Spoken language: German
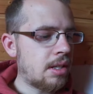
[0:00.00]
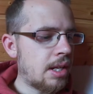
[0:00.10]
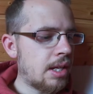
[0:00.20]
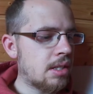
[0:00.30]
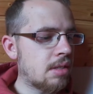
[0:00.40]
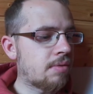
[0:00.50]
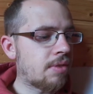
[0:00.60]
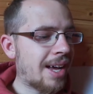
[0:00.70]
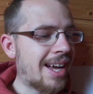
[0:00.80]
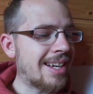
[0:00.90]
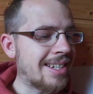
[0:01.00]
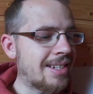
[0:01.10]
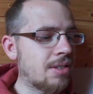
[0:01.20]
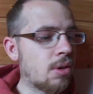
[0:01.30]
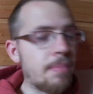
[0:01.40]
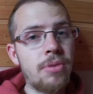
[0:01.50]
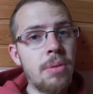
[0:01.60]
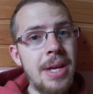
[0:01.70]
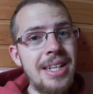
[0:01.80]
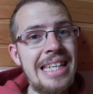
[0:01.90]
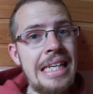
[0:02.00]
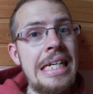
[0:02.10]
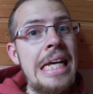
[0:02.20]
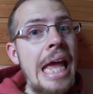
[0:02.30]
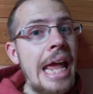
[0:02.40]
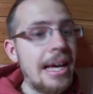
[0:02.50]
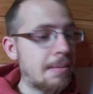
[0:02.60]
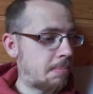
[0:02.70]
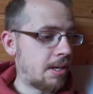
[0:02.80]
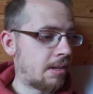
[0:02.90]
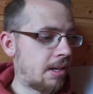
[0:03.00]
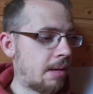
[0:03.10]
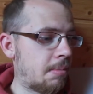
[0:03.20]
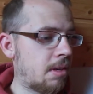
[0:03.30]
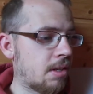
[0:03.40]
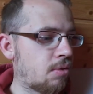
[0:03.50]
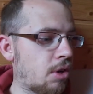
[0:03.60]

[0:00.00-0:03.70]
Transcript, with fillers: nächsten Fragen kommen vom Eddie Erdbeer Gaming. Das